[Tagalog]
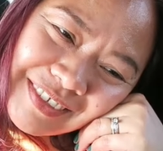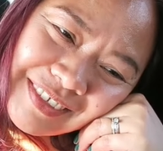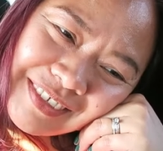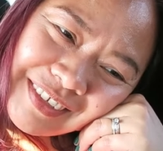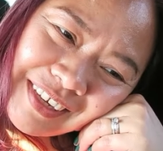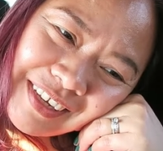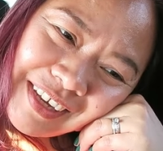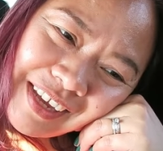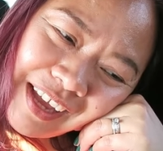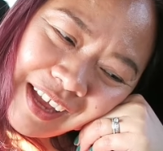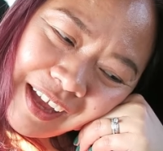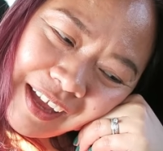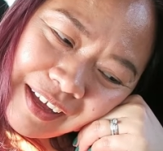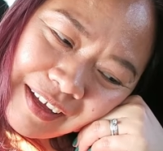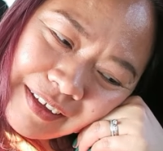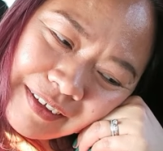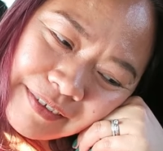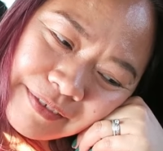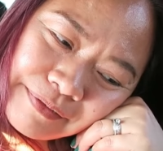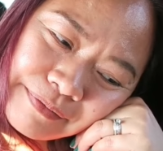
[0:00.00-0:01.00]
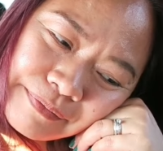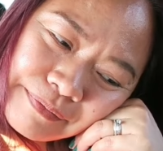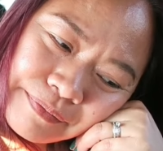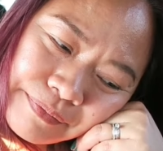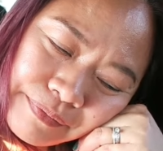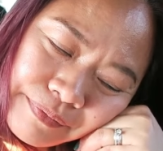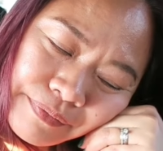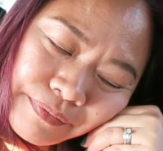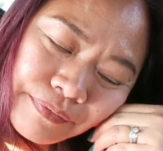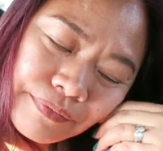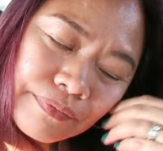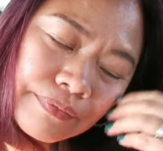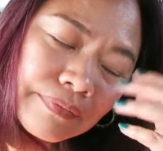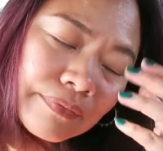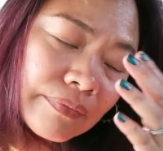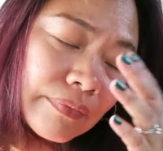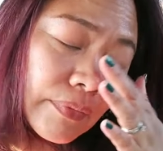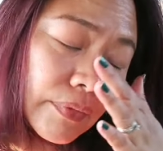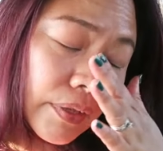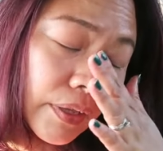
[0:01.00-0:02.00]
So, yeah.
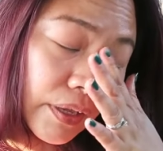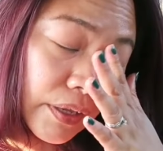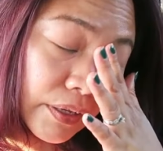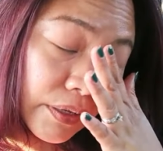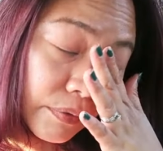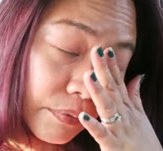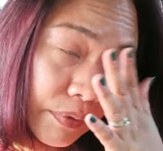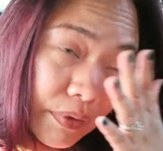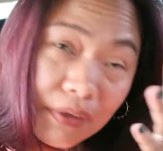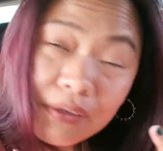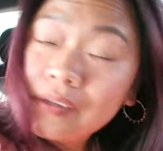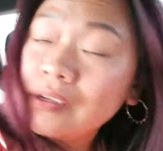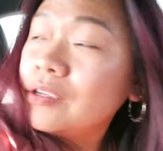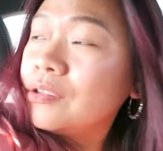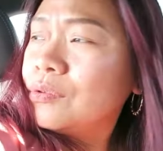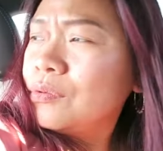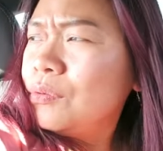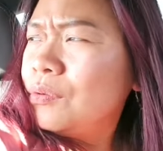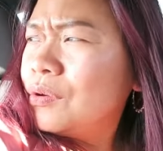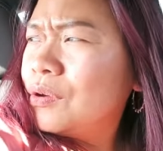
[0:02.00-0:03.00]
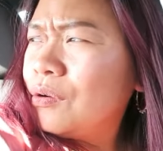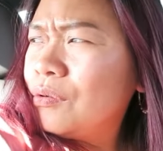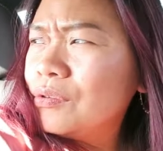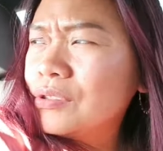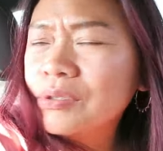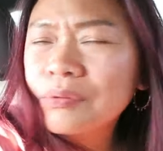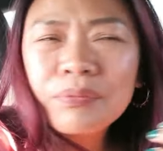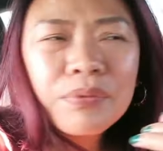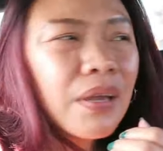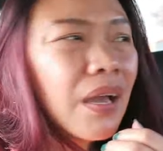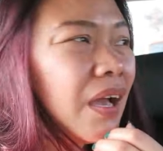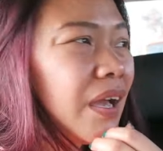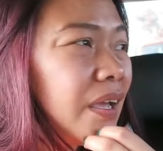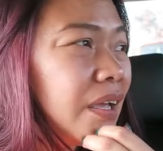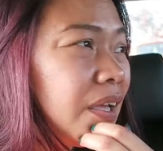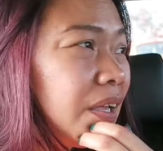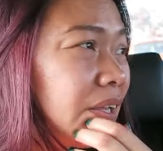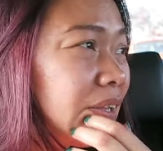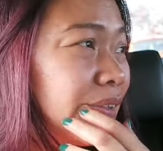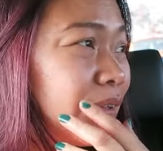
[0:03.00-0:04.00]
Anyway, nakatulog ako sa biyahe.
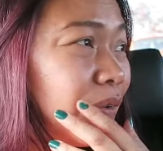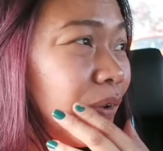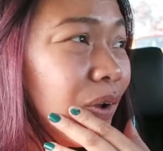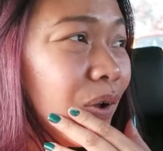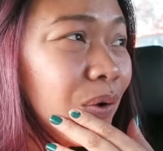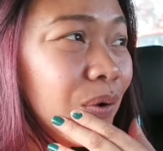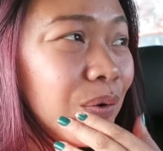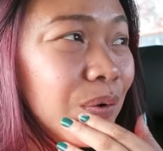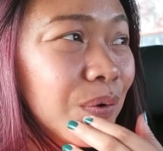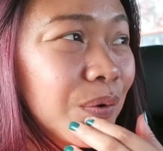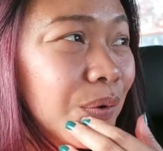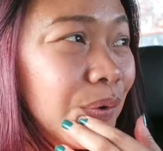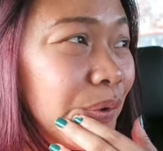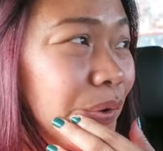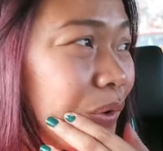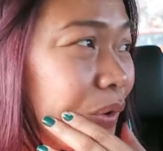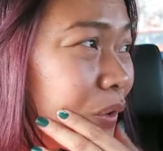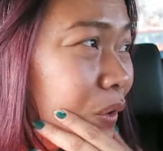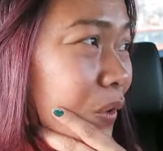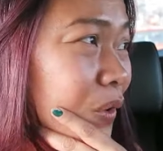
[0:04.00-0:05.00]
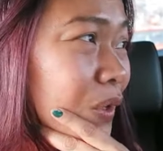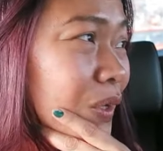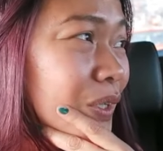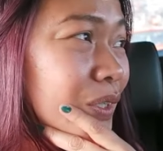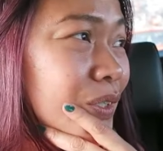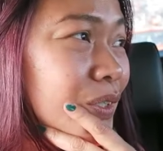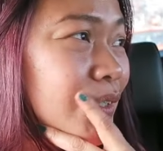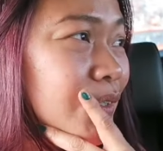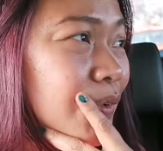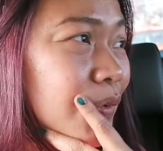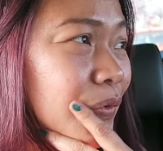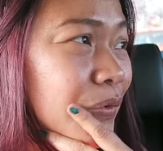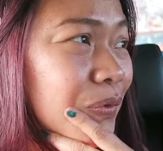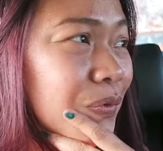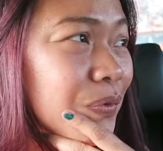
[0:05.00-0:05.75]
Nantok ako. So,